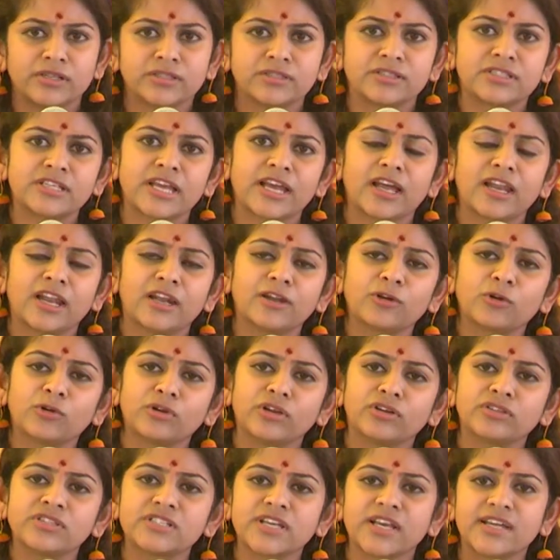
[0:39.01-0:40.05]

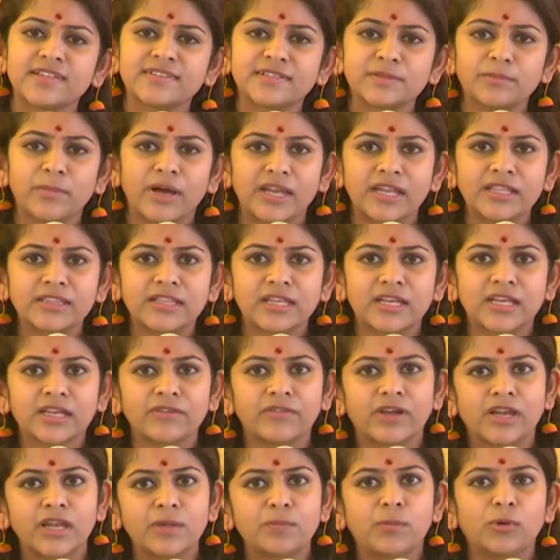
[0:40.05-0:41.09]
చేయాలనుకున్న చేసి మళ్ళీ తిరిగి
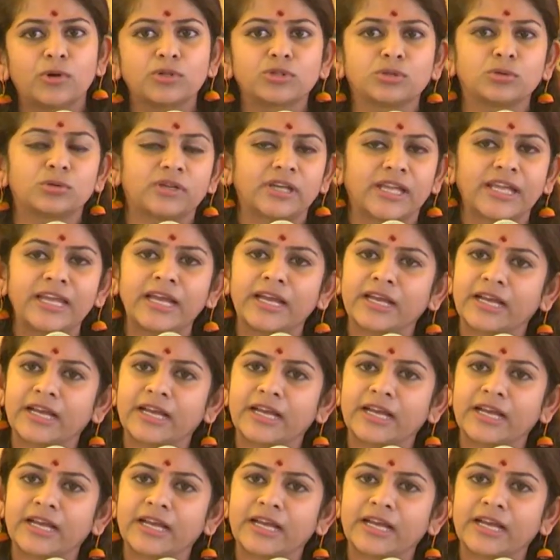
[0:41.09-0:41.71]
వెళ్ళిపోతూ ఉంటే